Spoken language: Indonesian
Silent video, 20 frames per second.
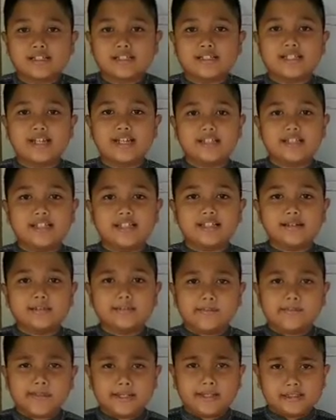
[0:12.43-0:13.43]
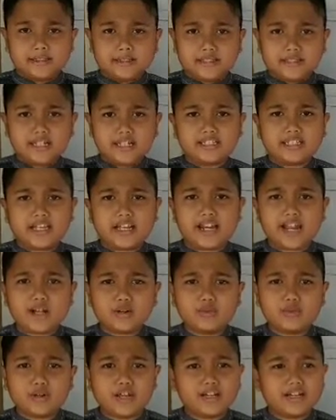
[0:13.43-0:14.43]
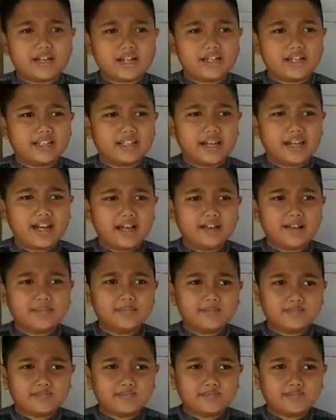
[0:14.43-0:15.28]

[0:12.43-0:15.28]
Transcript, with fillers: Jadi, yang saya lakukan adalah